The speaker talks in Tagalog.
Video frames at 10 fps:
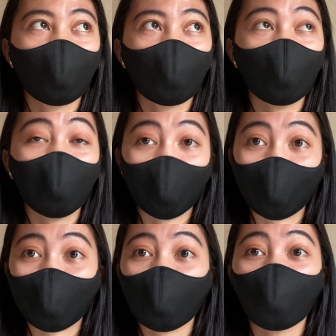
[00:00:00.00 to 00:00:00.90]

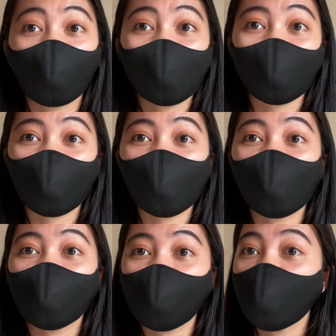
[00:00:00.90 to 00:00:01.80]
why? Bakit ko
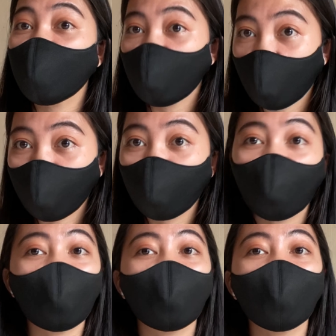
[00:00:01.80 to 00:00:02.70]
isa-stop
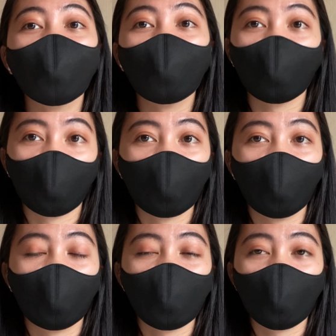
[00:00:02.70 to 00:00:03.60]
muna yung product?